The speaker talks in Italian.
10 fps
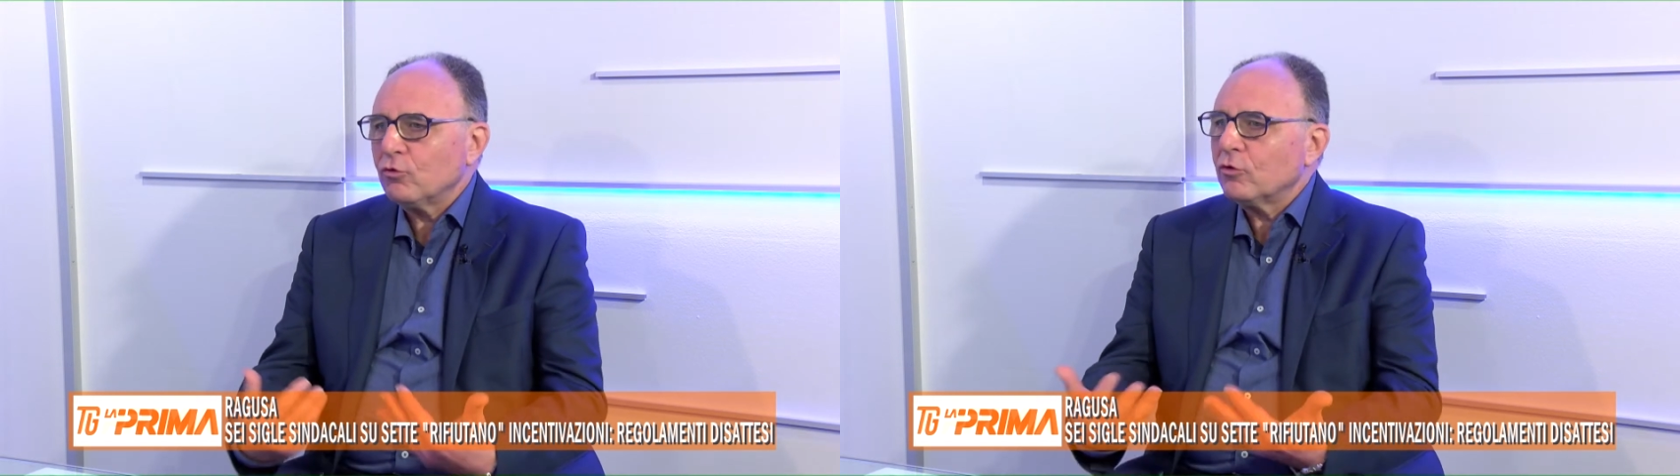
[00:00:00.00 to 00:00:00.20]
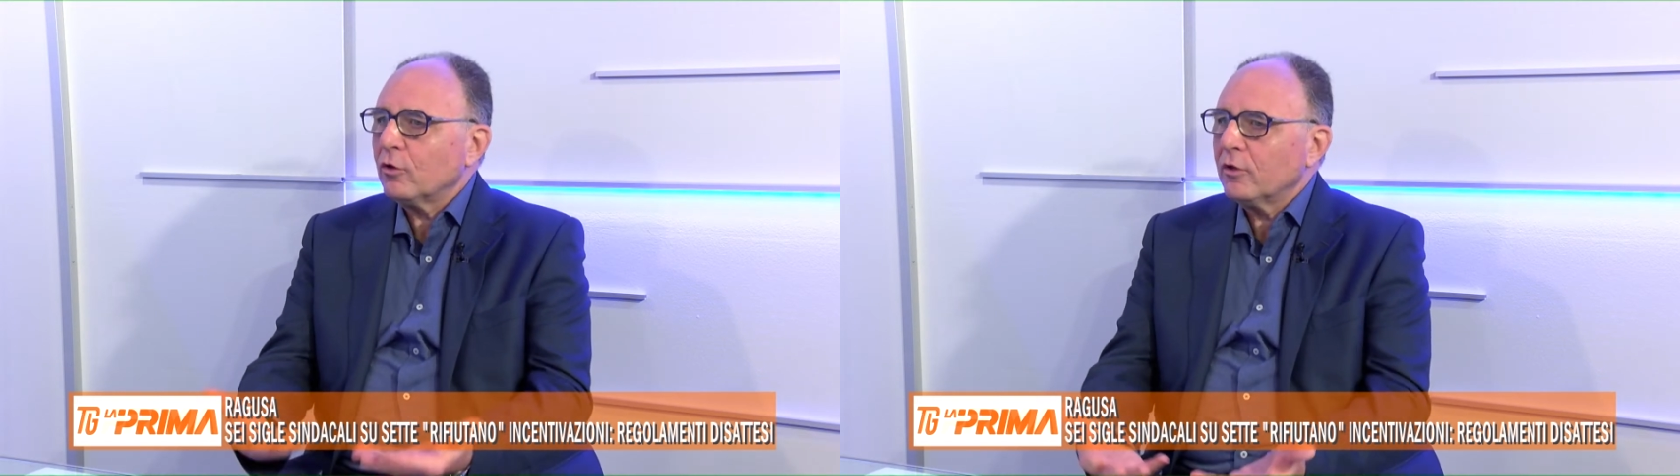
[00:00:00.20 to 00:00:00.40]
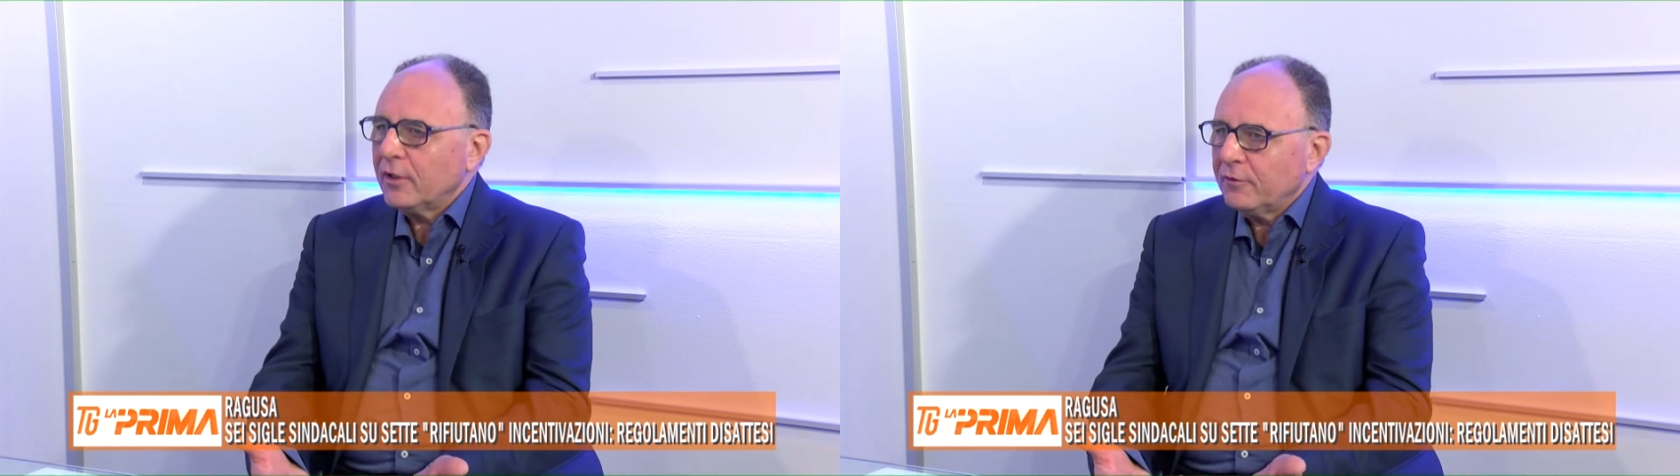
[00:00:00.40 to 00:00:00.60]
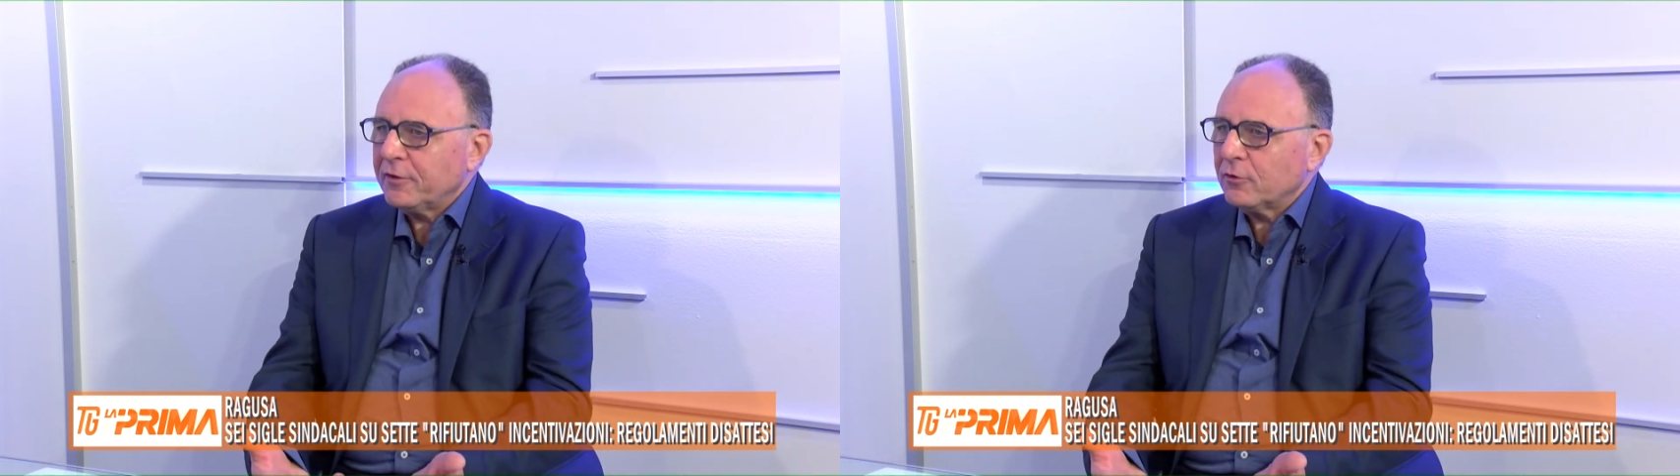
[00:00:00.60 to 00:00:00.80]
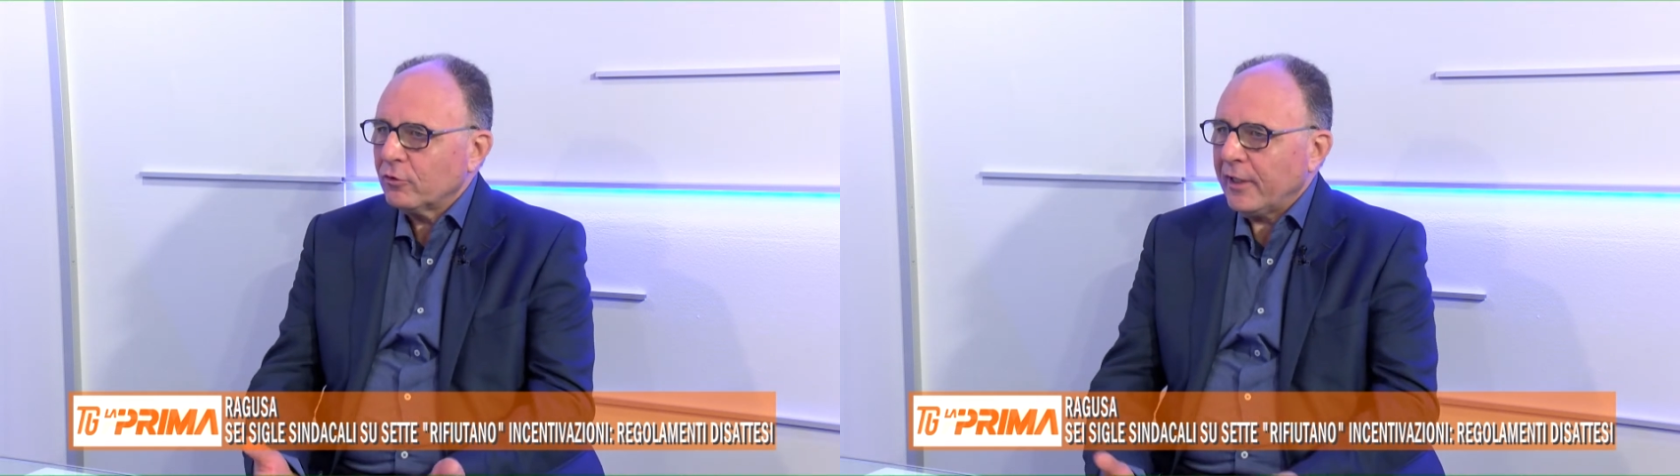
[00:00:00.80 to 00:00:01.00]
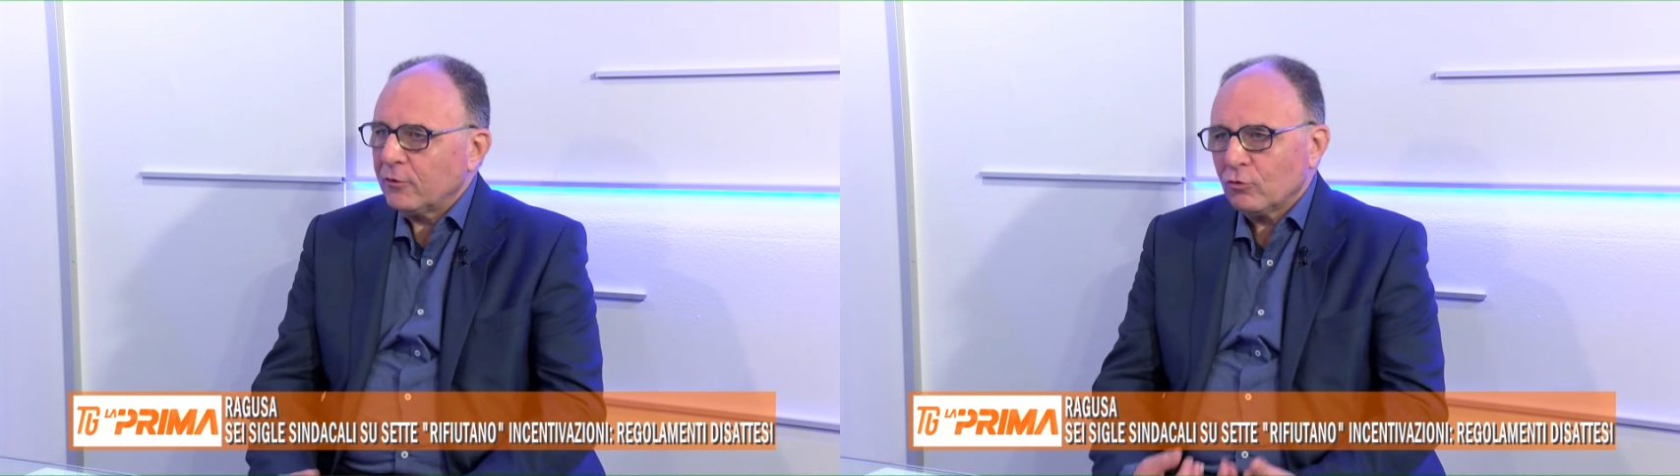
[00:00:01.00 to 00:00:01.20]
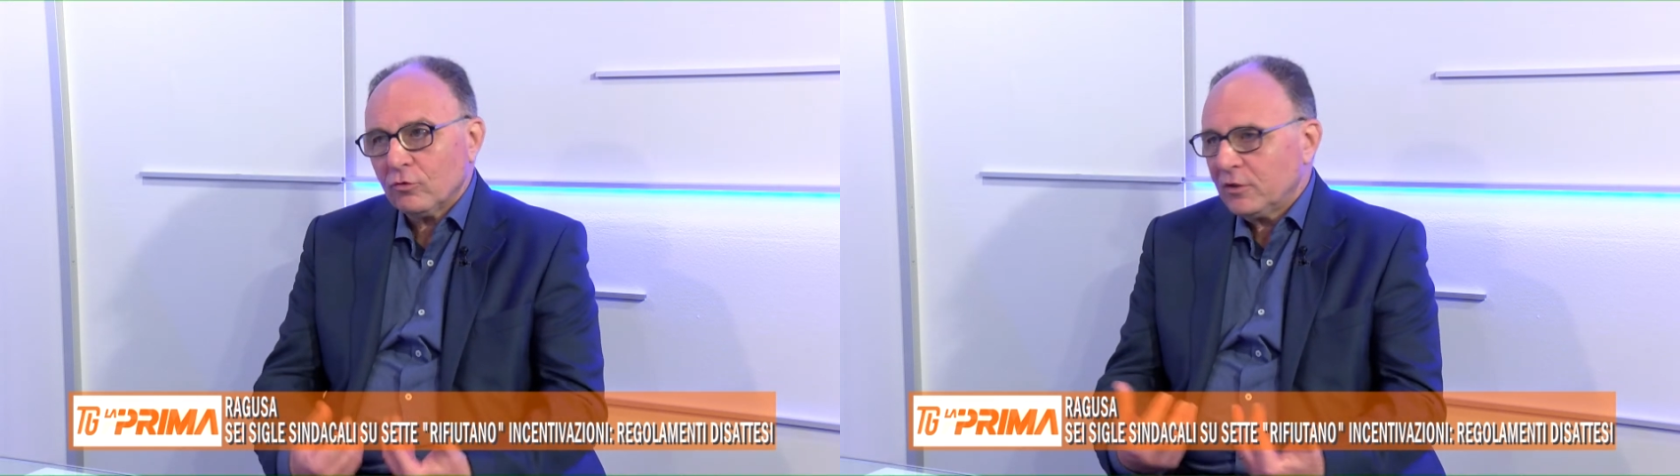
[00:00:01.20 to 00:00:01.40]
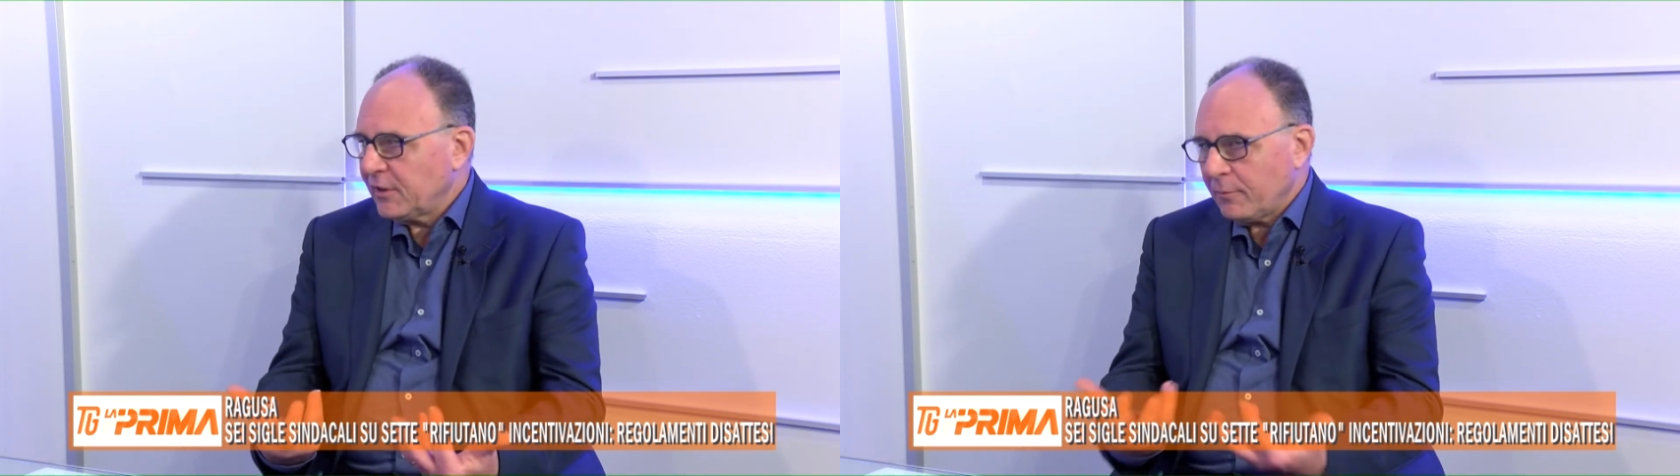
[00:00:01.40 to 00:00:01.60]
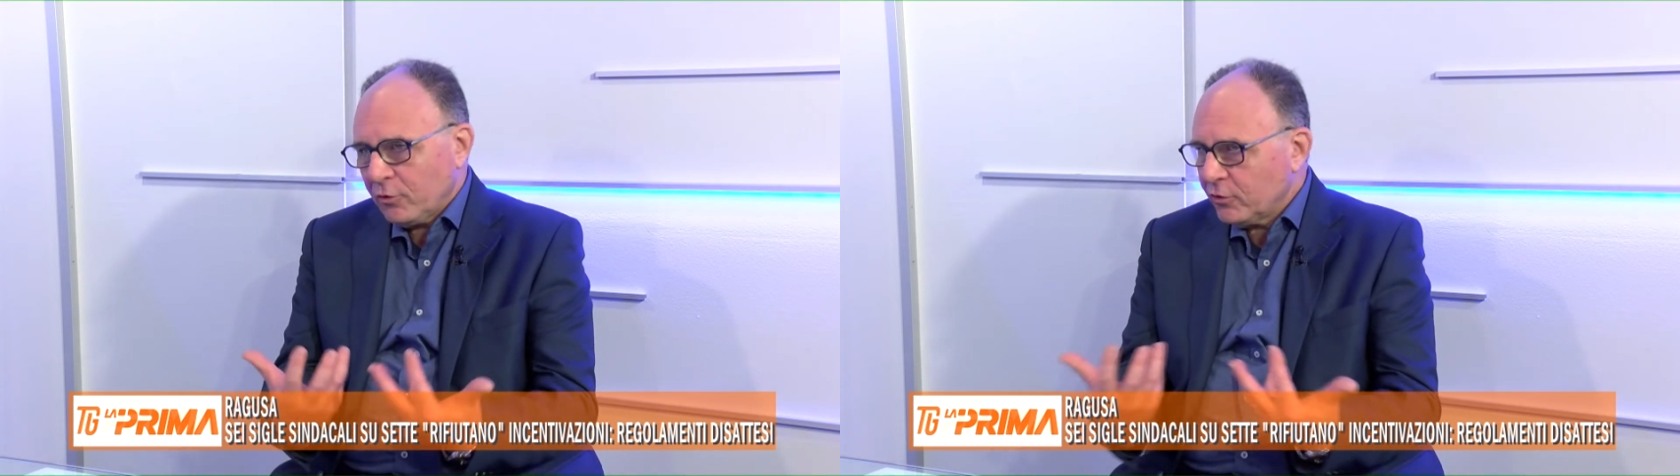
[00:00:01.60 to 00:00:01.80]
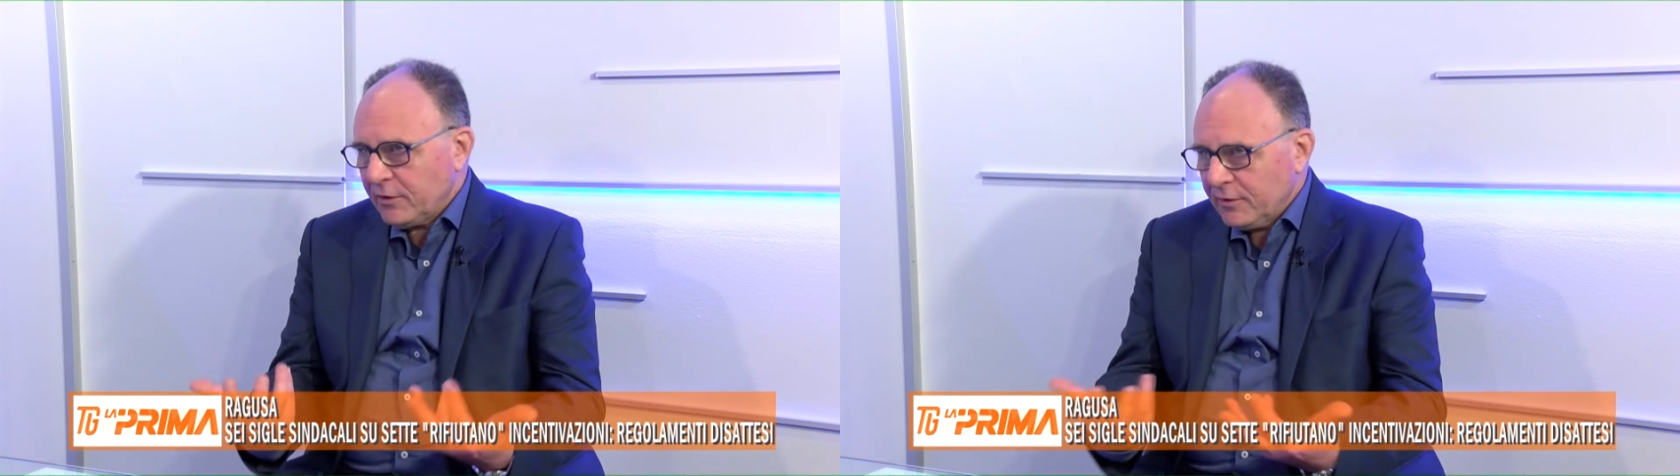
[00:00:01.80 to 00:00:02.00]
tutto il fatturato
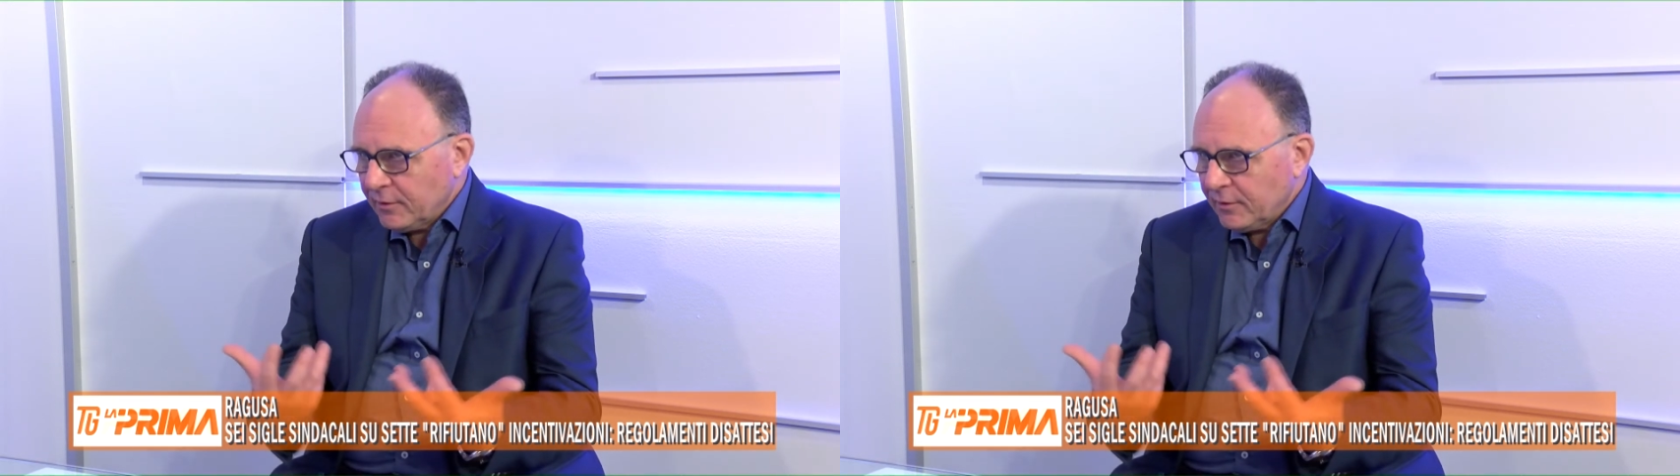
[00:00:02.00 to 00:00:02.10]
diciamo così